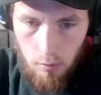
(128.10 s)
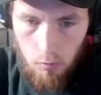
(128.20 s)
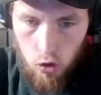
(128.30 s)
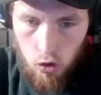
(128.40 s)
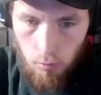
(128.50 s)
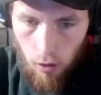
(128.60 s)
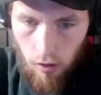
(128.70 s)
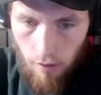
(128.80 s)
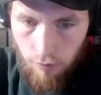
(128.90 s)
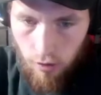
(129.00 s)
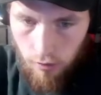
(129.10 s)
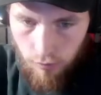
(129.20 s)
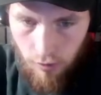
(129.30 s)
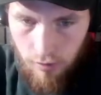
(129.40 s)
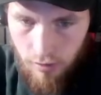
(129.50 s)
uns doch mal einfach,
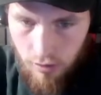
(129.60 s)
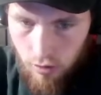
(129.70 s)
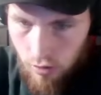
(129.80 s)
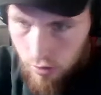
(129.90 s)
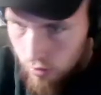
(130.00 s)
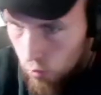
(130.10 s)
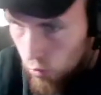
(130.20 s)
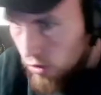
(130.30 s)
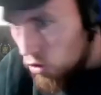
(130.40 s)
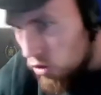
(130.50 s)
weil es Real Talk ist.